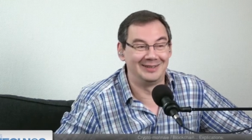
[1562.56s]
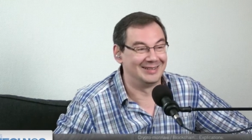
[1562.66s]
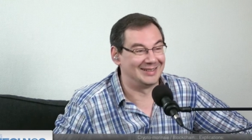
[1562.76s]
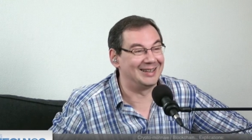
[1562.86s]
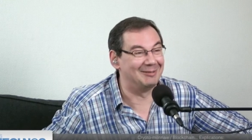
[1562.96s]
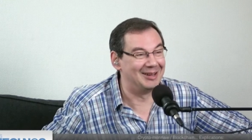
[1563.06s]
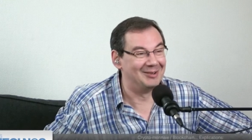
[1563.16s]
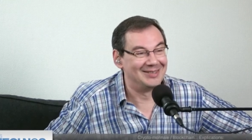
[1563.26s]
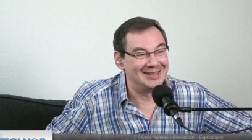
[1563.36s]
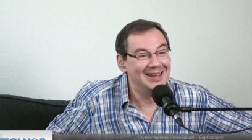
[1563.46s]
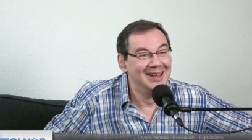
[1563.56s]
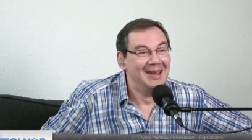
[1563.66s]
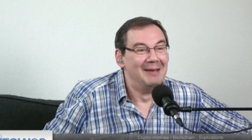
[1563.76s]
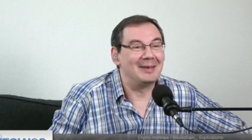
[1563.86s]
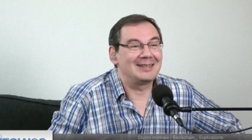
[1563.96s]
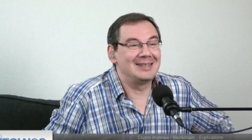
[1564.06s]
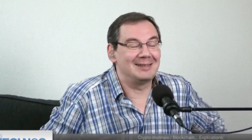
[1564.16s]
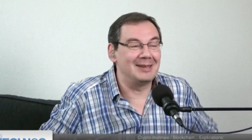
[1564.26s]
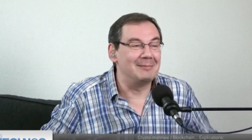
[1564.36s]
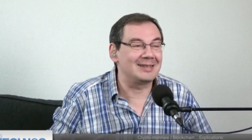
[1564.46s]
c'est ça qui est bien aussi. Merci
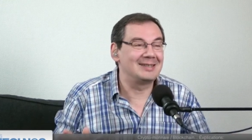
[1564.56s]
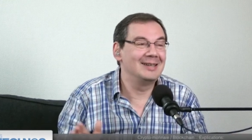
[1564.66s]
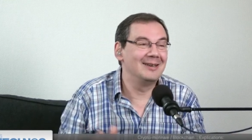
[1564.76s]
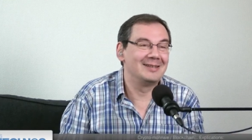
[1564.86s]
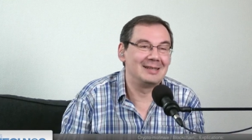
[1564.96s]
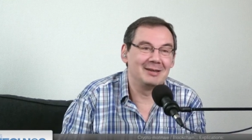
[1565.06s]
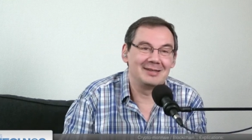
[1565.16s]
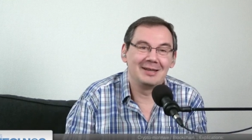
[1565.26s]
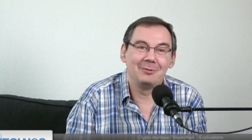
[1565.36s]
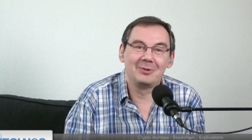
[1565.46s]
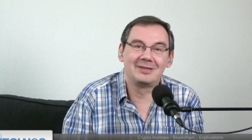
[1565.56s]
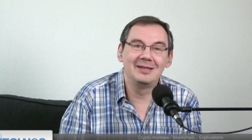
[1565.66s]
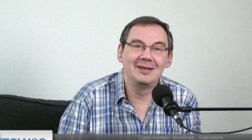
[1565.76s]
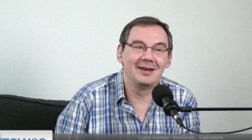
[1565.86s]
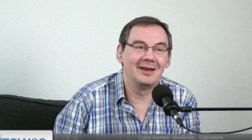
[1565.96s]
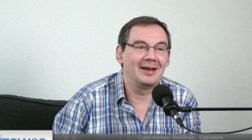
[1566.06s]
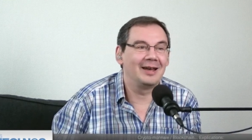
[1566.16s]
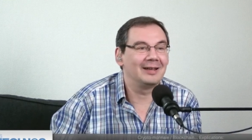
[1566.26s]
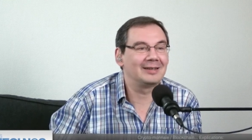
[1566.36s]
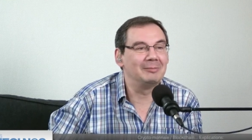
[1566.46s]
Xavier. Merci euh, Sébastien. On se dit
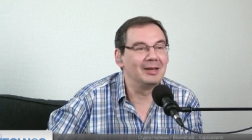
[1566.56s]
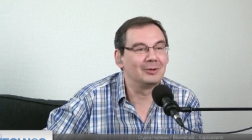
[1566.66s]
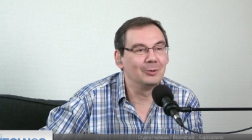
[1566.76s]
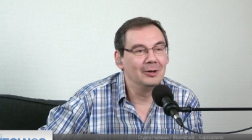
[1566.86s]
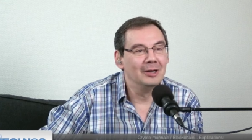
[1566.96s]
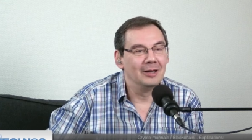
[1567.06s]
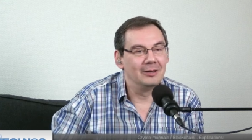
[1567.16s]
à, très bientôt.